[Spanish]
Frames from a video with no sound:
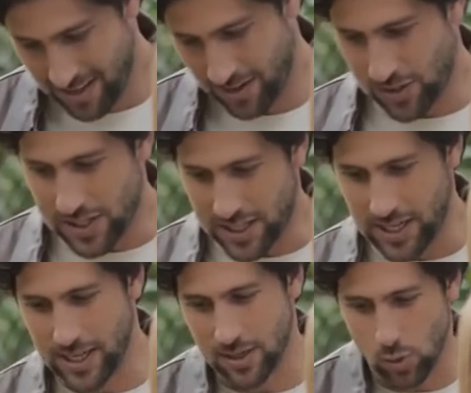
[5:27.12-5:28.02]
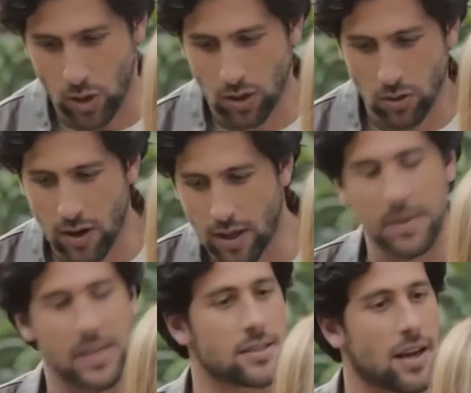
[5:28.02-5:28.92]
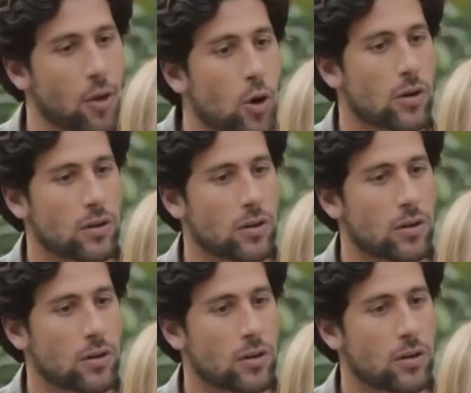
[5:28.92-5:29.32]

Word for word: No sé si el sueldo de un administrador